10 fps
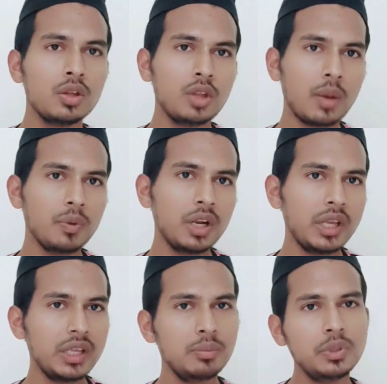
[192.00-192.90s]
তো আপনারা
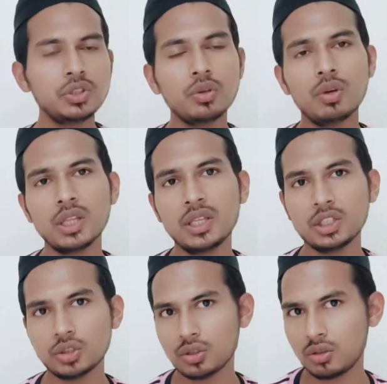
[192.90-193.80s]
এই বিষয়গুলো
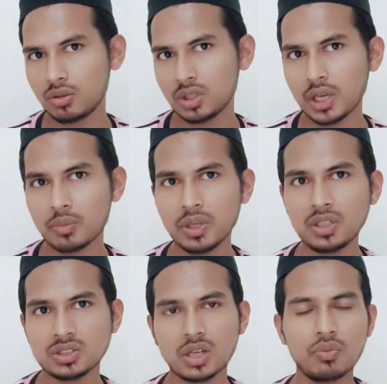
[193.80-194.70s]
থেকে সতর্ক থাকবেন
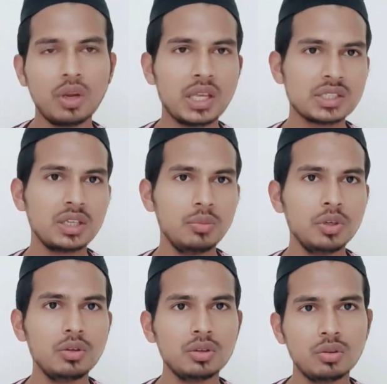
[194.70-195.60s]
যার ফলে আজকের এই
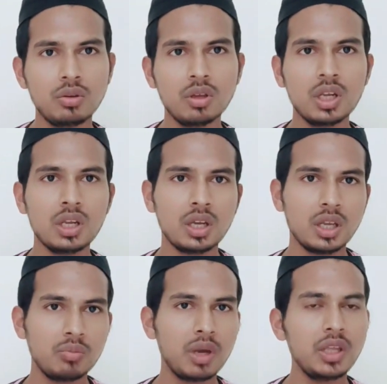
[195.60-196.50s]
ভিডিওটি তৈরি করা
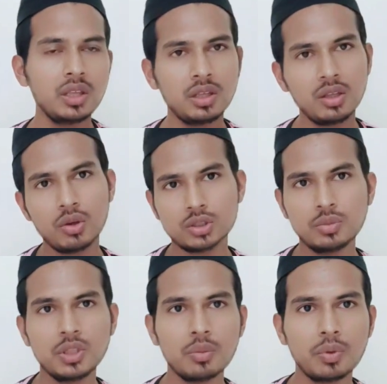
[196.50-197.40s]
এক ভাই এই
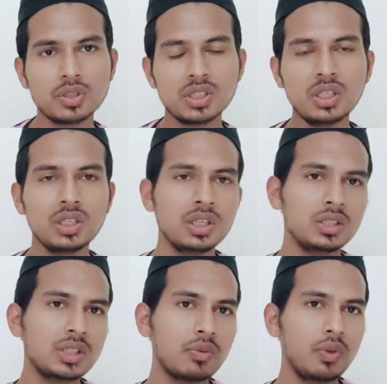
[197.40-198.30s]
অসুবিধা পড়ছে
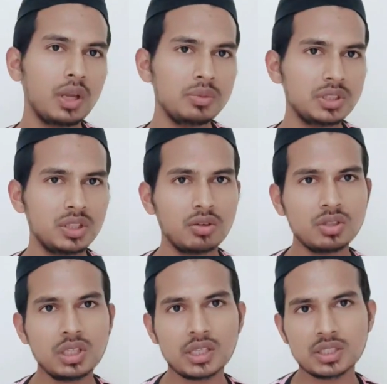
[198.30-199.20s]
যার ফলে আমি চিন্তা
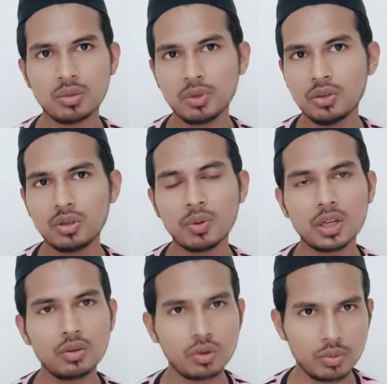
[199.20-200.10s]
করছি আজকের ভিডিওটি
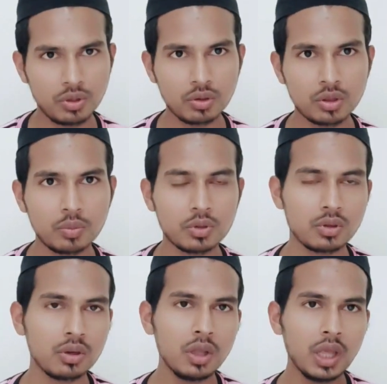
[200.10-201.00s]
বানানো খুবই গুরুত্বপূর্ণ
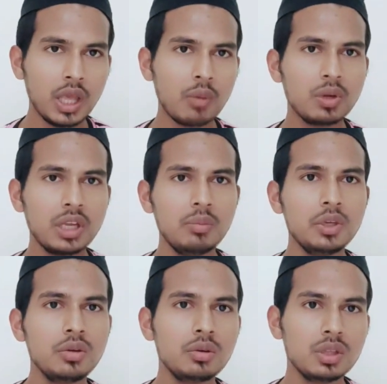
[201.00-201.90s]
এবং এই
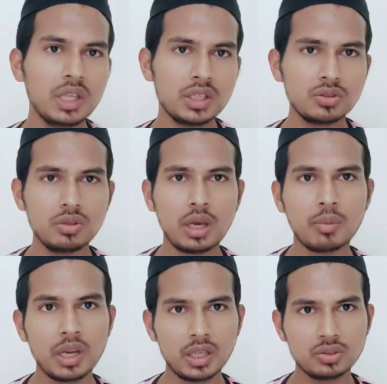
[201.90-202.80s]
ভিডিওটি দেখে যদি
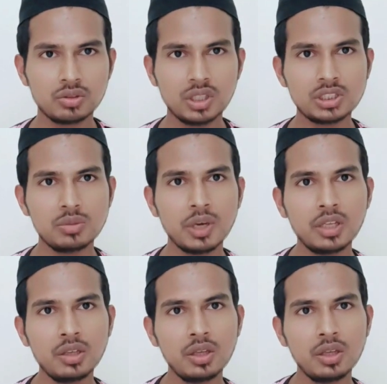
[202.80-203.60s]
আমার একজন দেশি ভাই